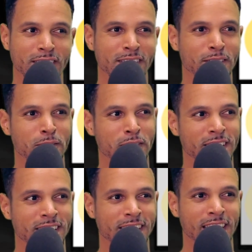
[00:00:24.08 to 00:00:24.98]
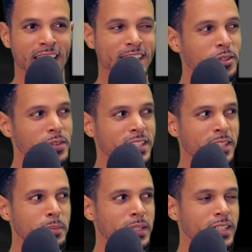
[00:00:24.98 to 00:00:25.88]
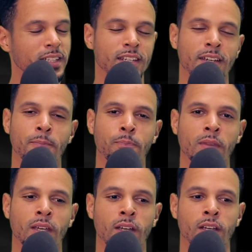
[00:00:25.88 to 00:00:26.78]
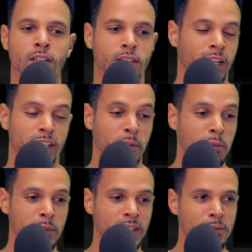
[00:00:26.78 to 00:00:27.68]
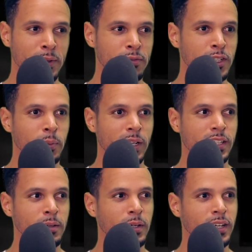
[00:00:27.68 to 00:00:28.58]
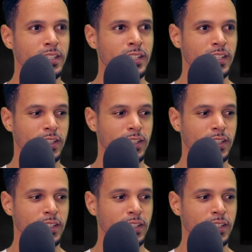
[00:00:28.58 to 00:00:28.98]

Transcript: dass ich irgendwie sehr extrovertiert bin denke, dass man mit mir immer viel Spaß haben kann.